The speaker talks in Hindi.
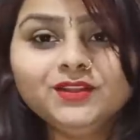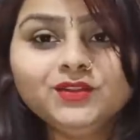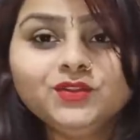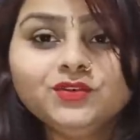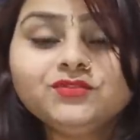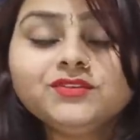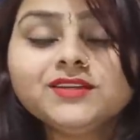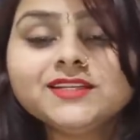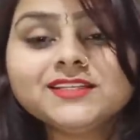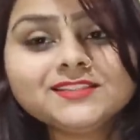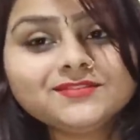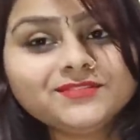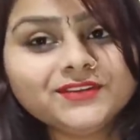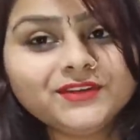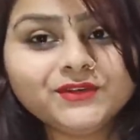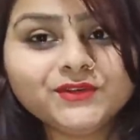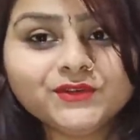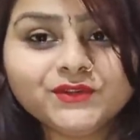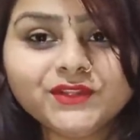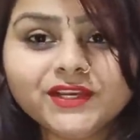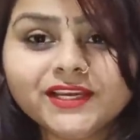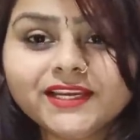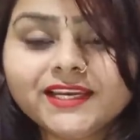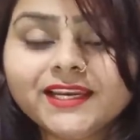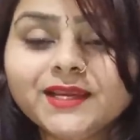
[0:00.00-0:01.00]
तो फ्रेंड्स
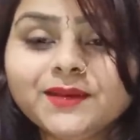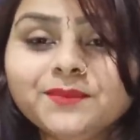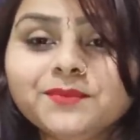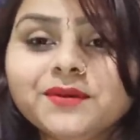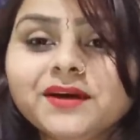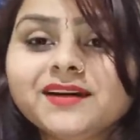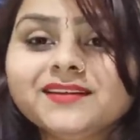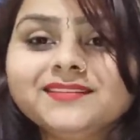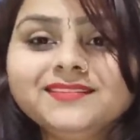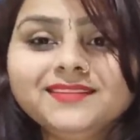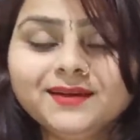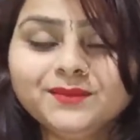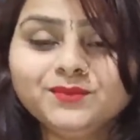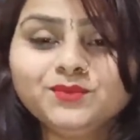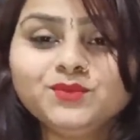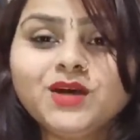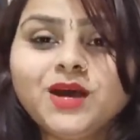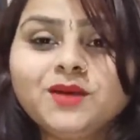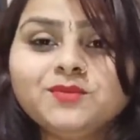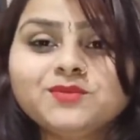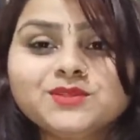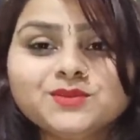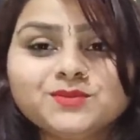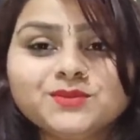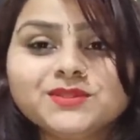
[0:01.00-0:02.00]
वीडियो देखने के बाद अब तो
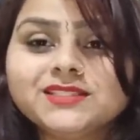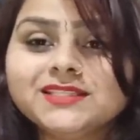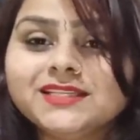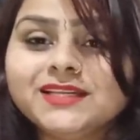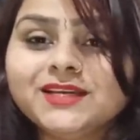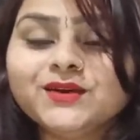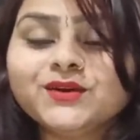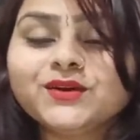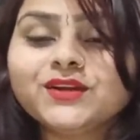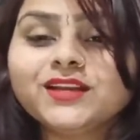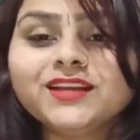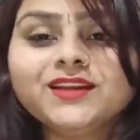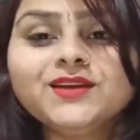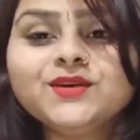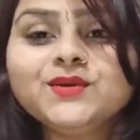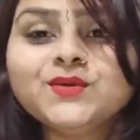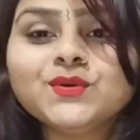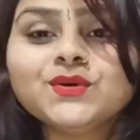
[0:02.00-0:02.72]
आप समझ ही होंगे कि